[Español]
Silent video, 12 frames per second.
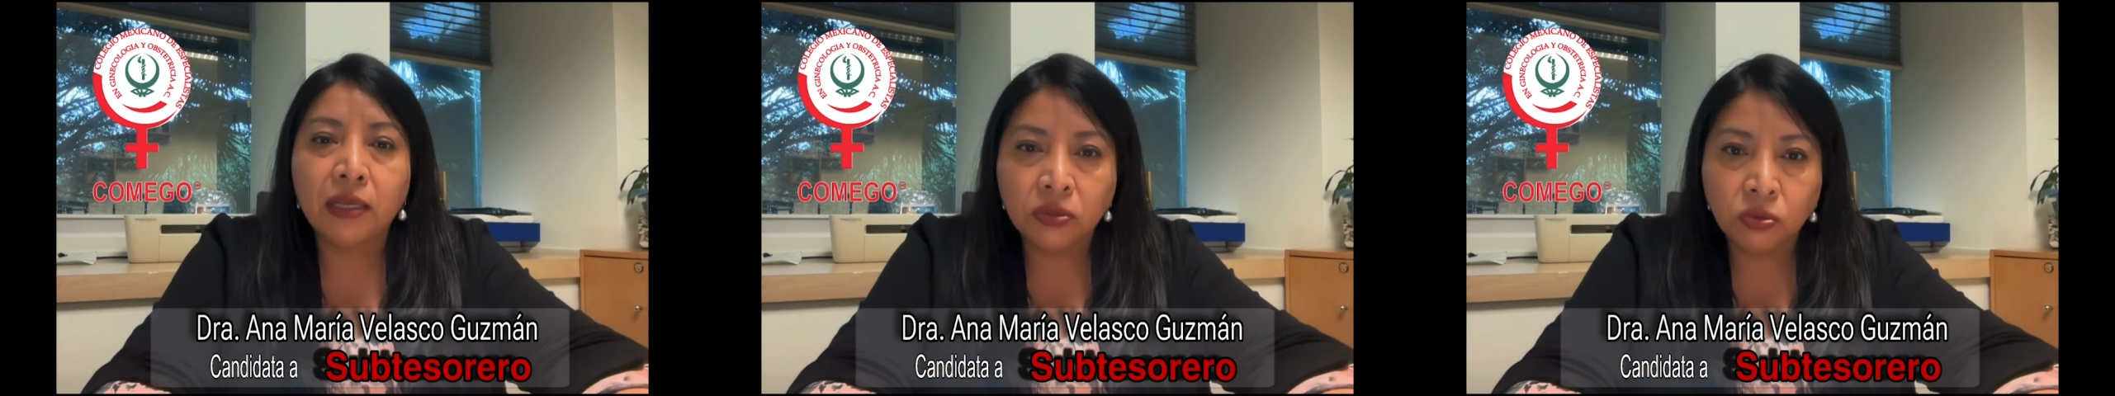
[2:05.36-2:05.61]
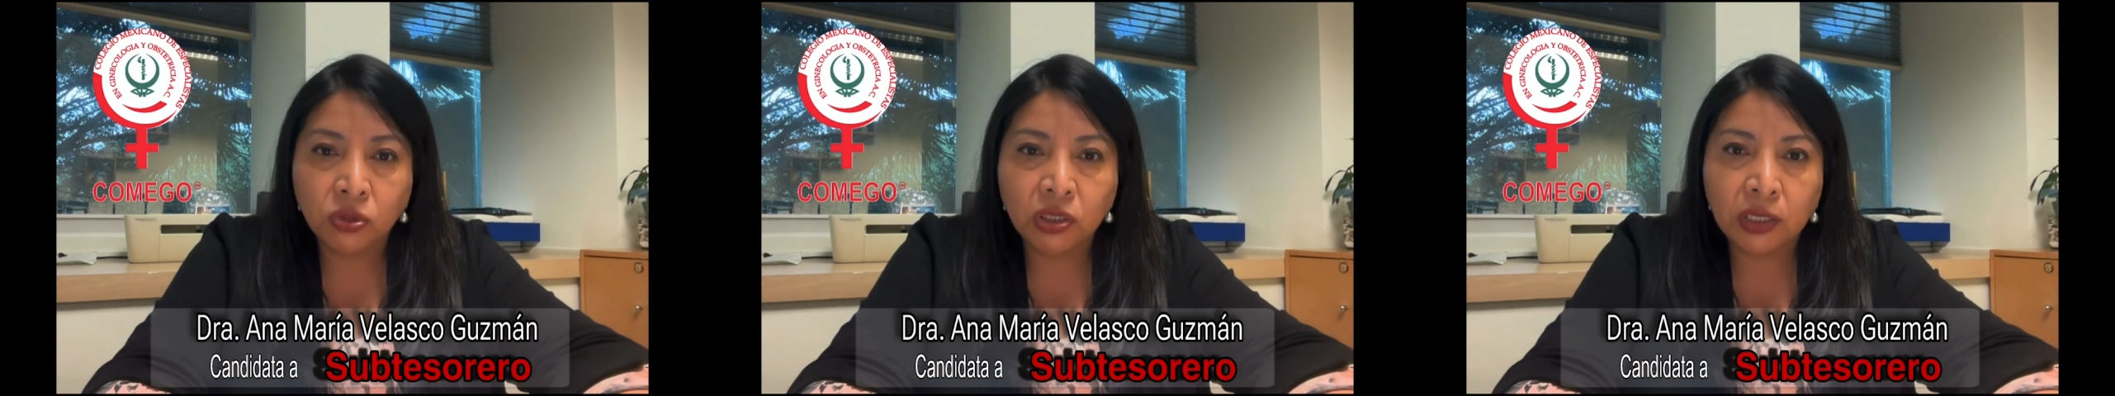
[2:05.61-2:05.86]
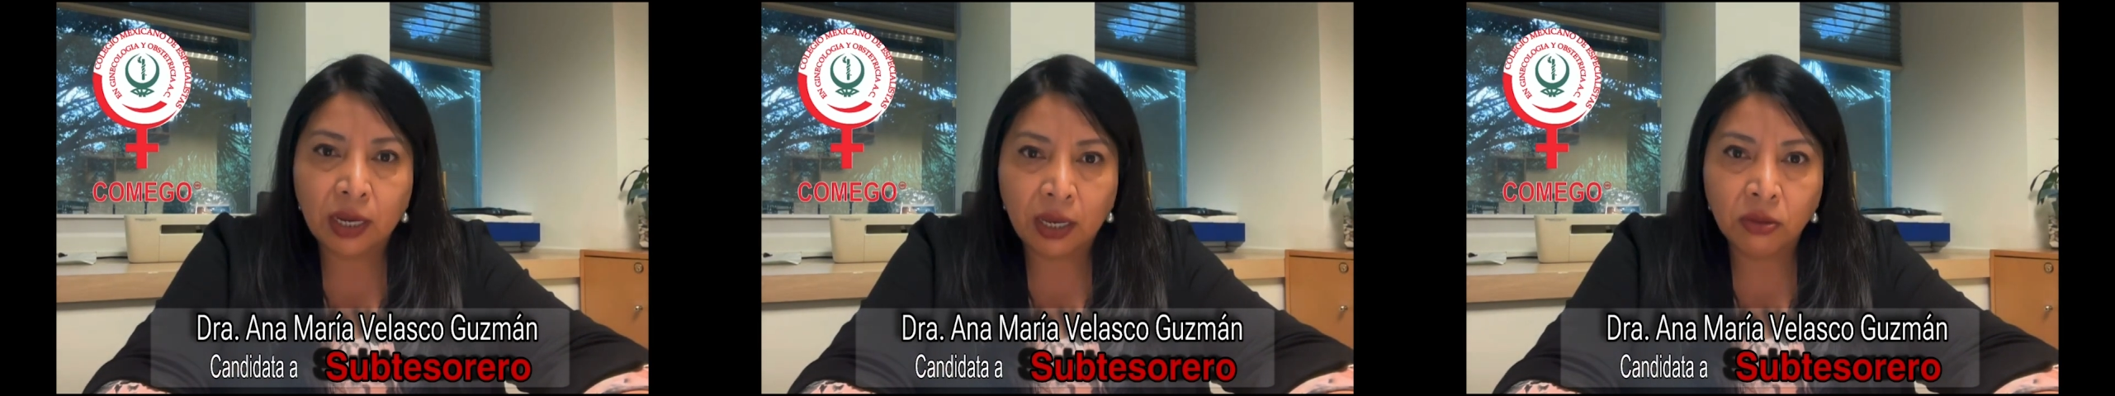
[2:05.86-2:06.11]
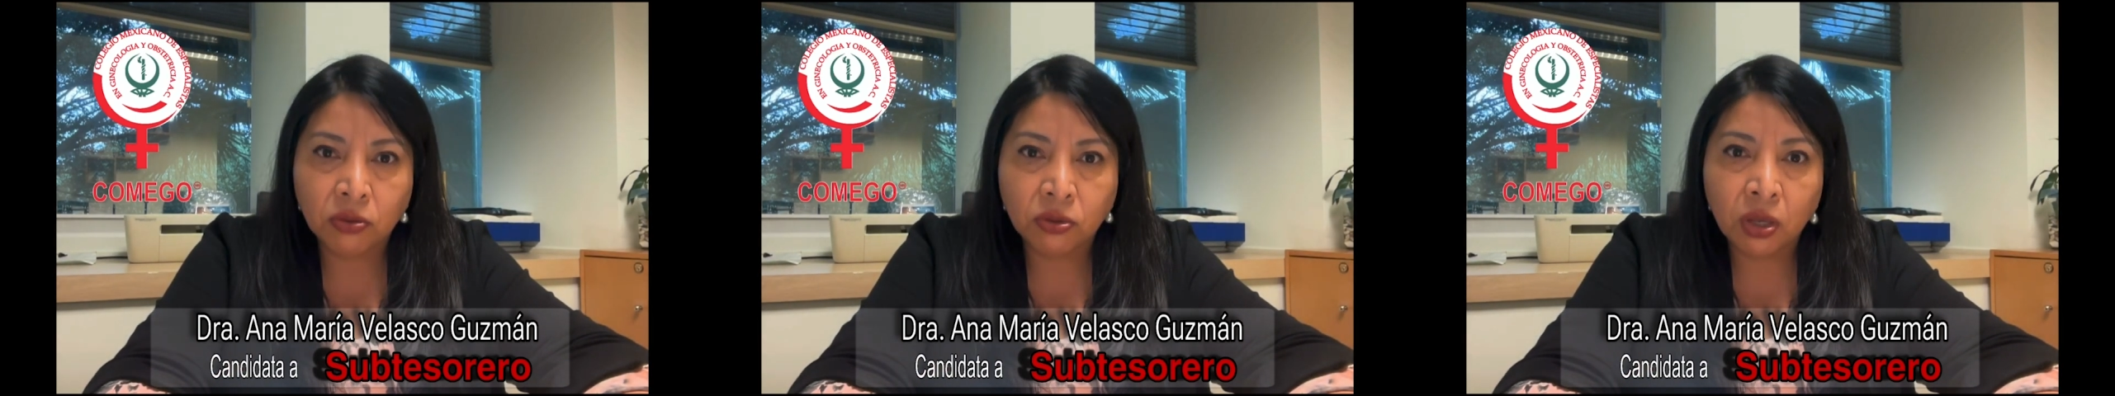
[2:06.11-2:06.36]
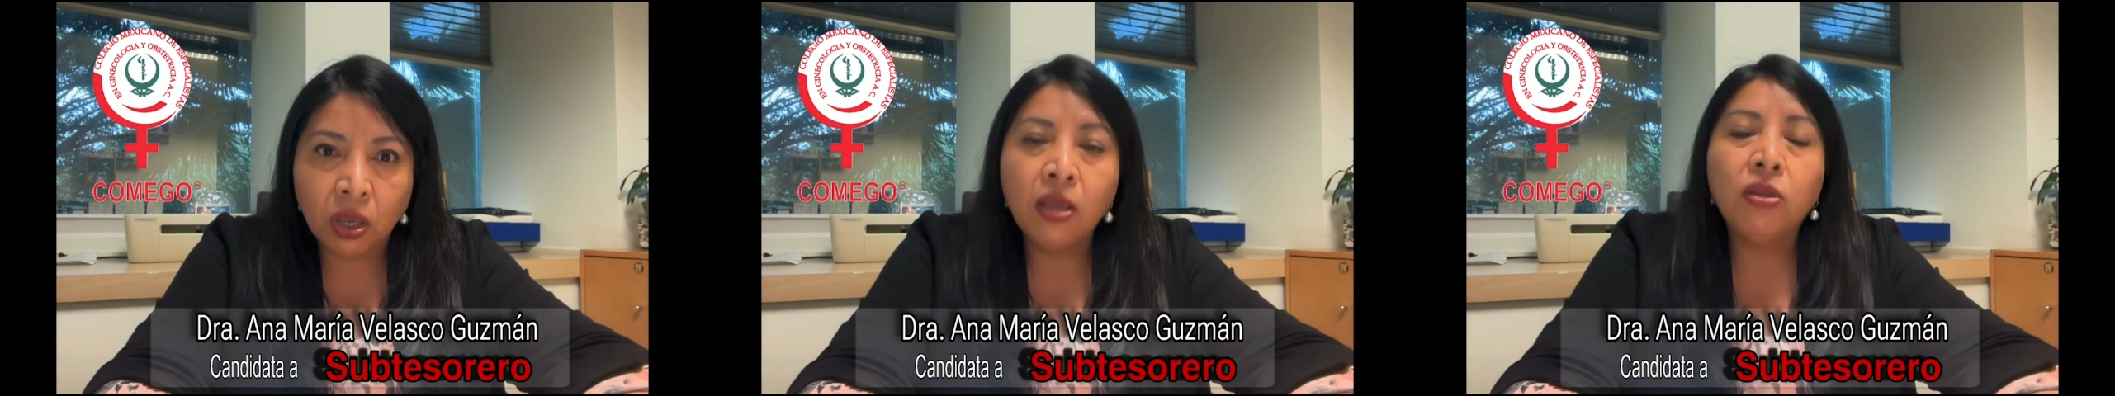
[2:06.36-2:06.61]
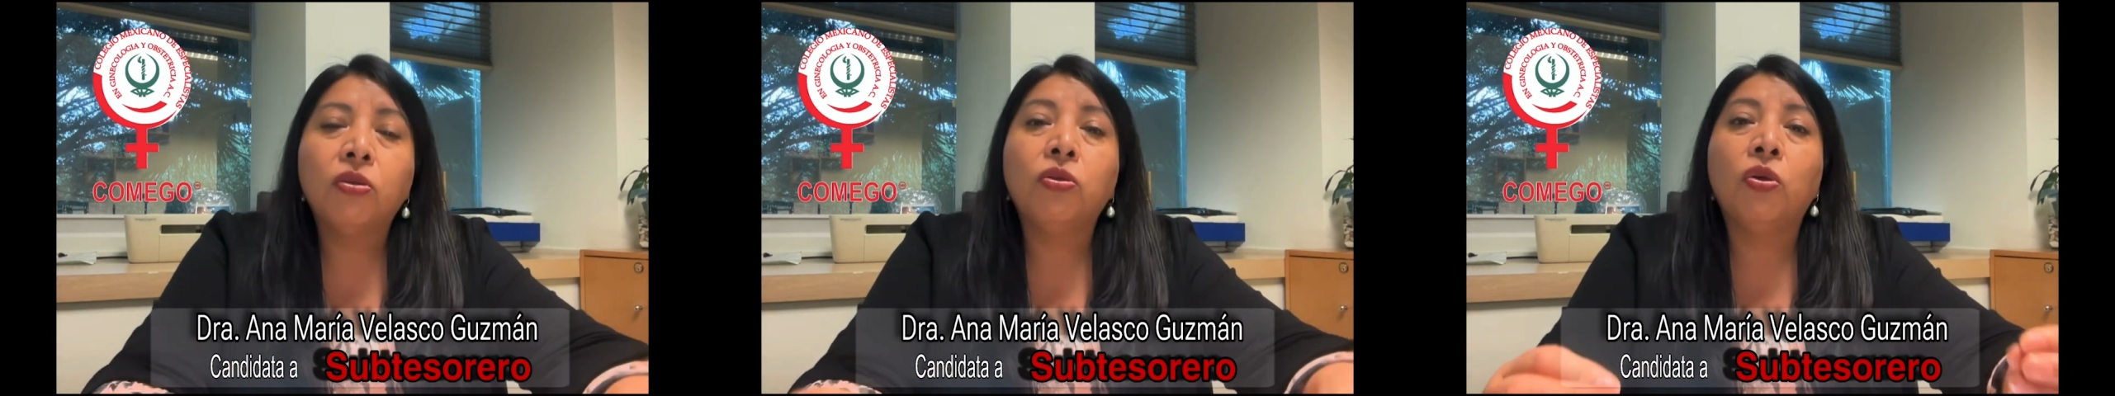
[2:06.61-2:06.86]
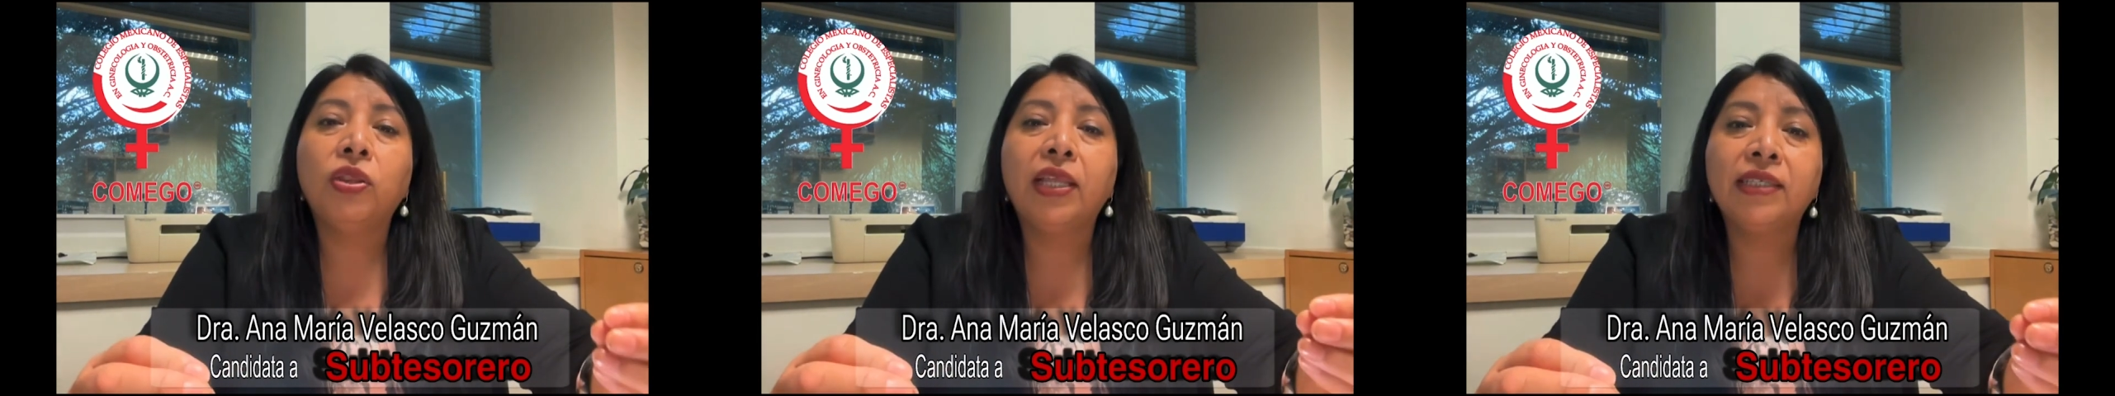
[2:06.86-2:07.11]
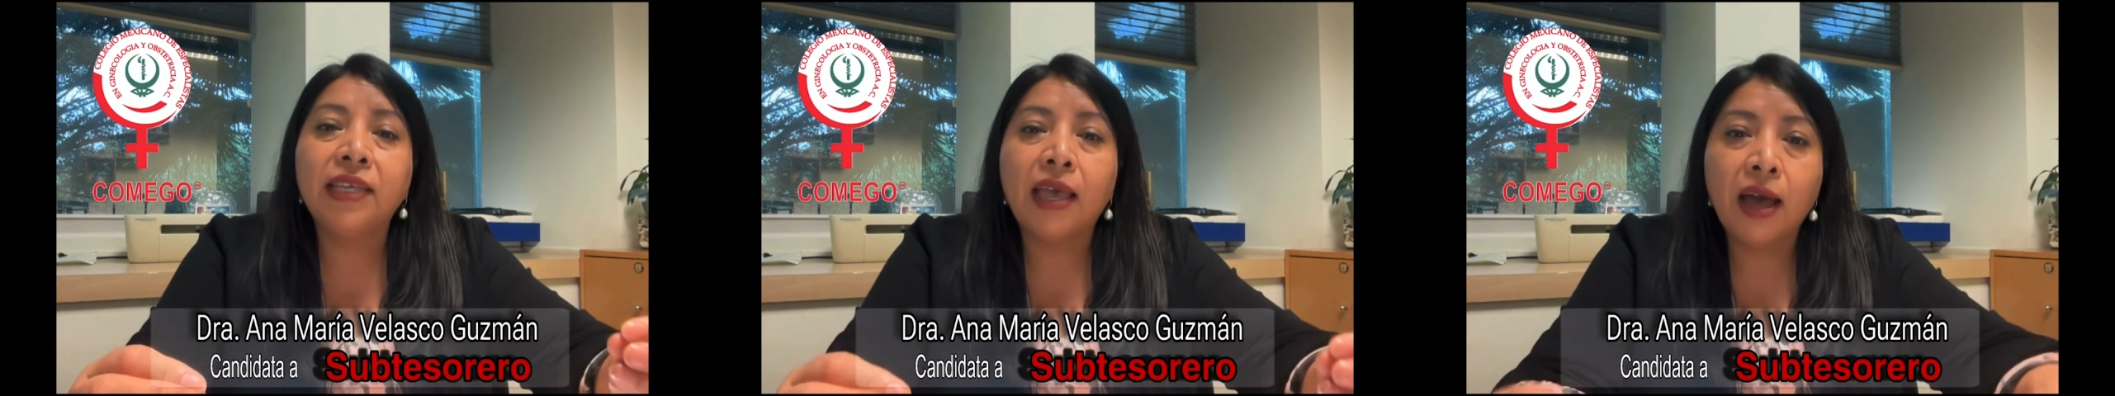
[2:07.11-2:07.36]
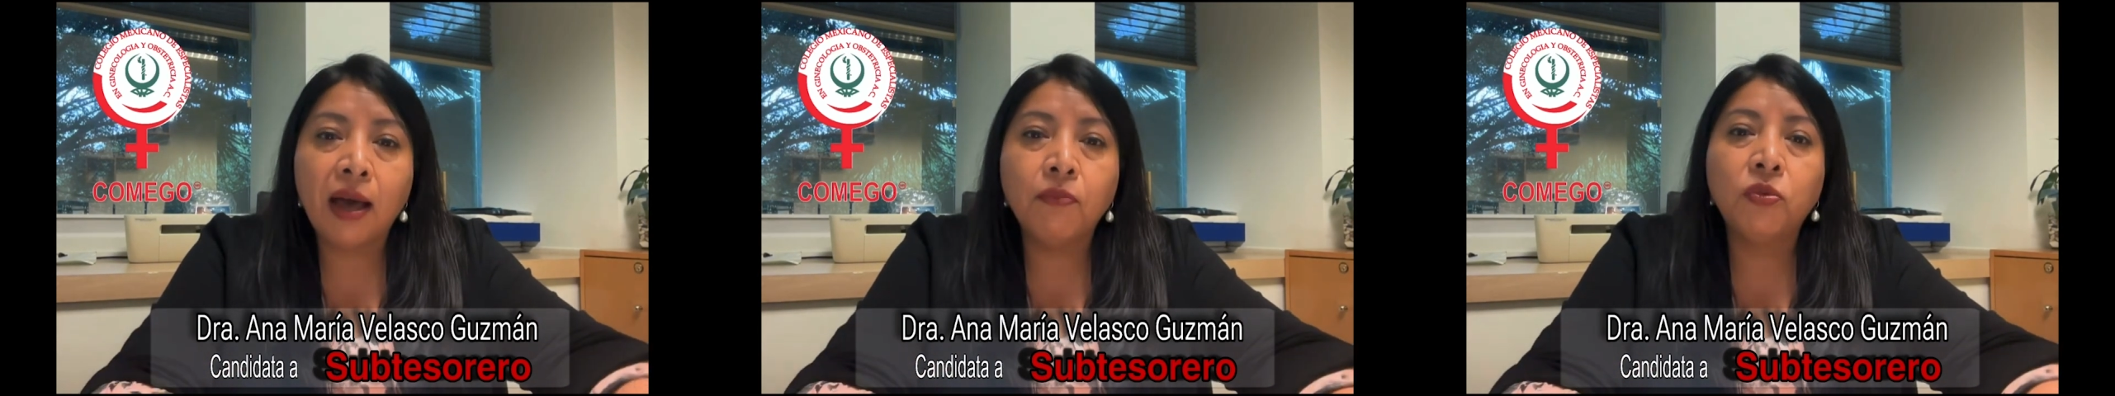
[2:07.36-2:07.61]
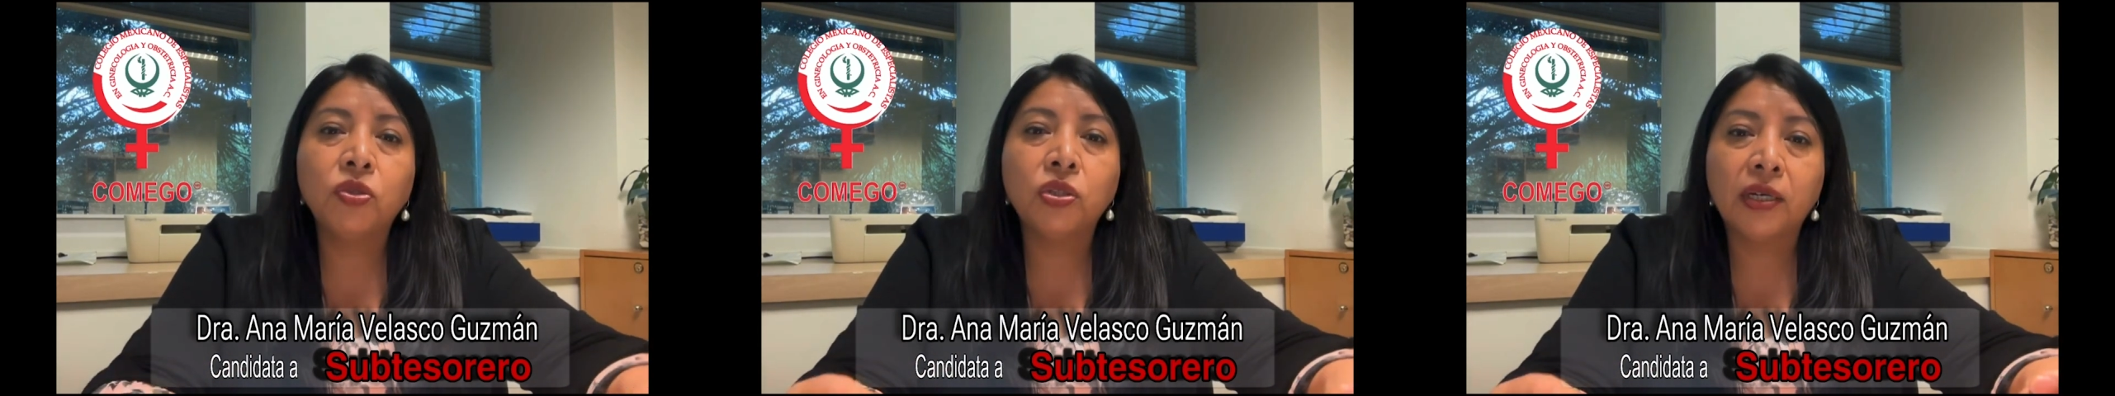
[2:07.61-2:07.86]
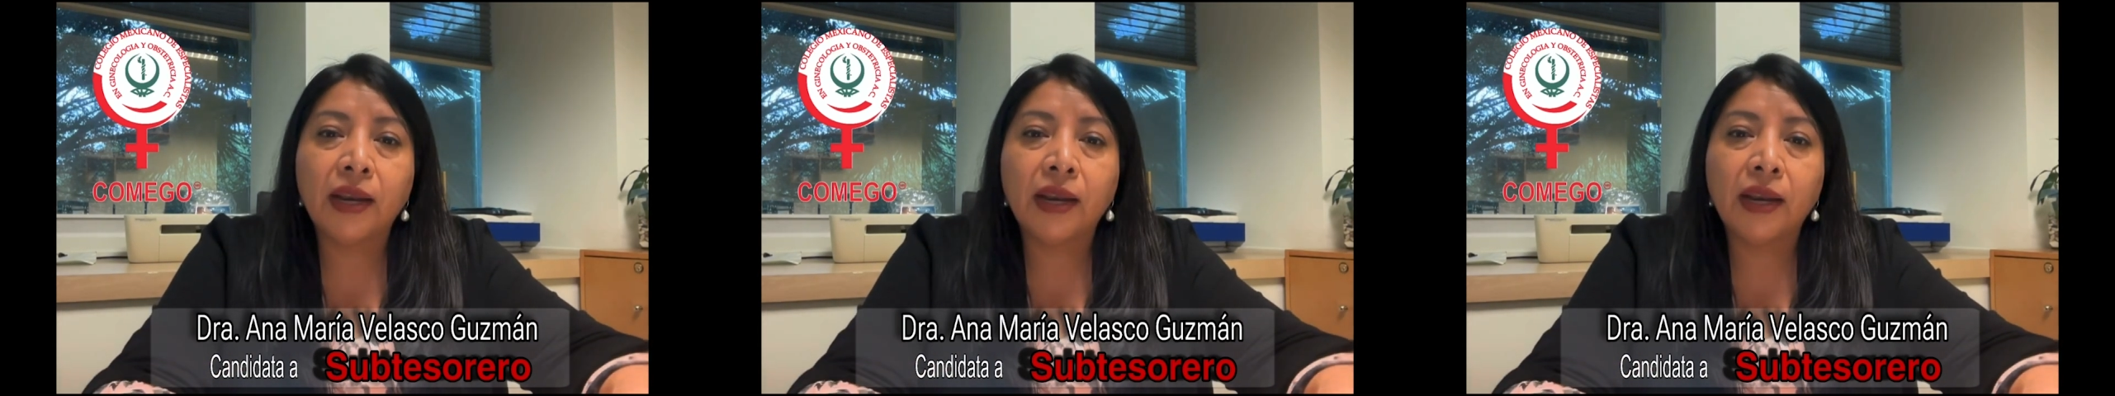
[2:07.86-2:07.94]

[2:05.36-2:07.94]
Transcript: escuchados, donde seamos